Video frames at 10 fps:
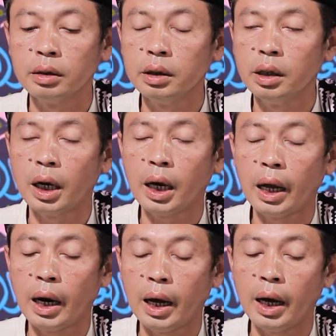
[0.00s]
tina
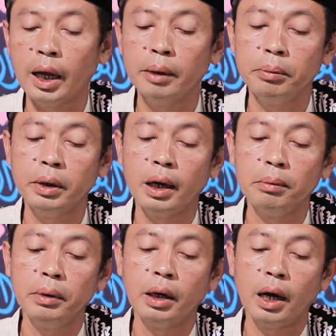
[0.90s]
karangan
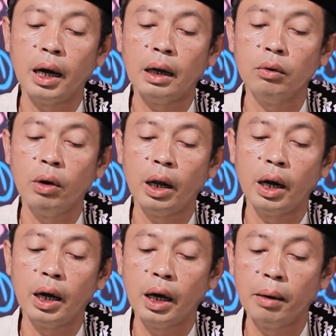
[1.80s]
pirang-pirang anu
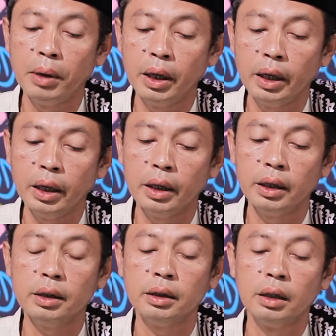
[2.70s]
ngarang
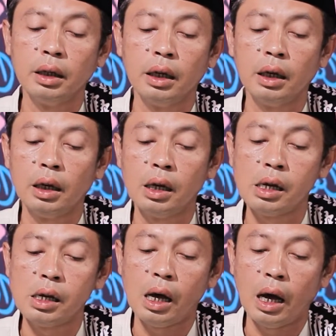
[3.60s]
kabeh
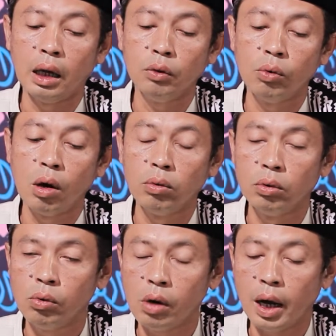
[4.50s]
anu
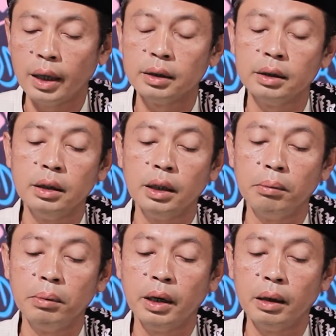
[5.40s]
ngawurukan
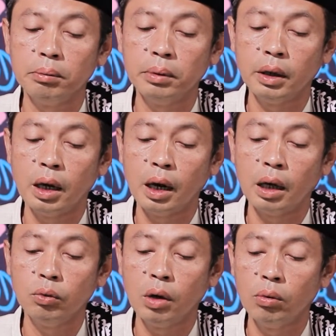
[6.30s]
tina pirang-pirang
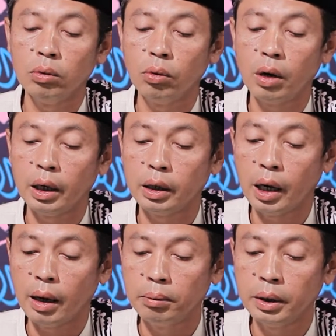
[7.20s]
anu ngawurukan
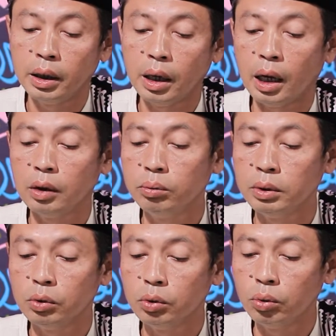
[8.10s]
kabeh anu
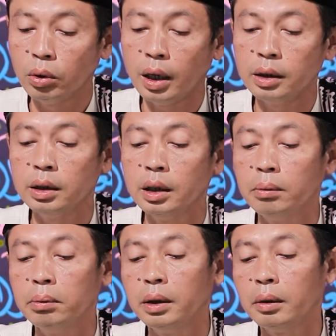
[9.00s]
mituturan
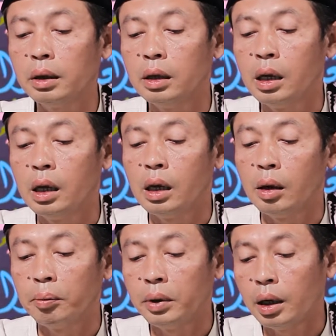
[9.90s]
tina
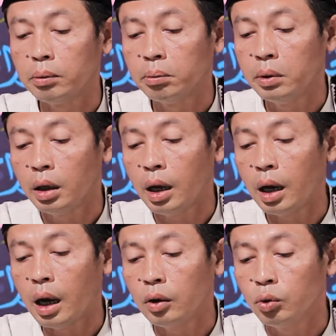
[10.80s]

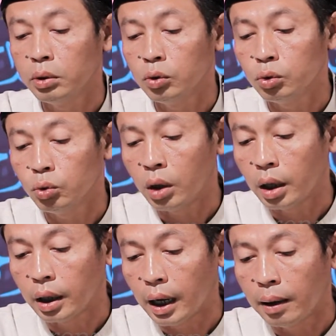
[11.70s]
pirang-pirang anu
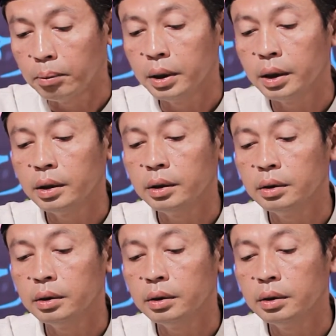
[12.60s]
mituturan kabeh